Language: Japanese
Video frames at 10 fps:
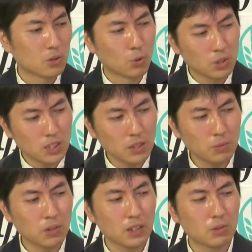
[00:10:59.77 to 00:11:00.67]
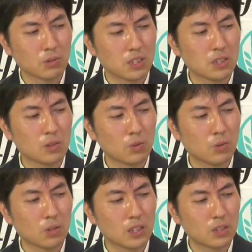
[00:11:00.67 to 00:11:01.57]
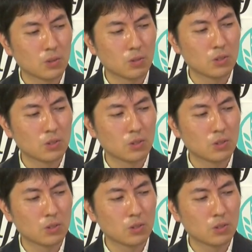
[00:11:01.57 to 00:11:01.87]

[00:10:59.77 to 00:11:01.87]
都市部への人口一極